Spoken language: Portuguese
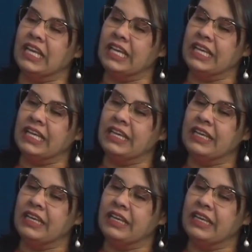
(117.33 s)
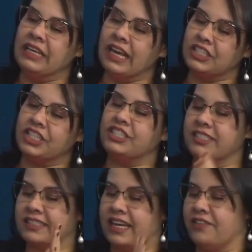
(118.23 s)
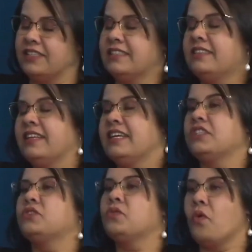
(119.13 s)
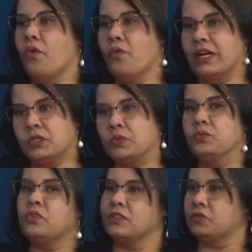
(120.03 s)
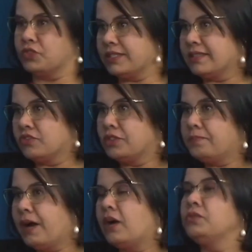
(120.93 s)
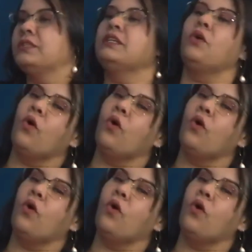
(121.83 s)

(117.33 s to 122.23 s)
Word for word: E a gente escreve esse texto com o assunto, a sugestão de pauta,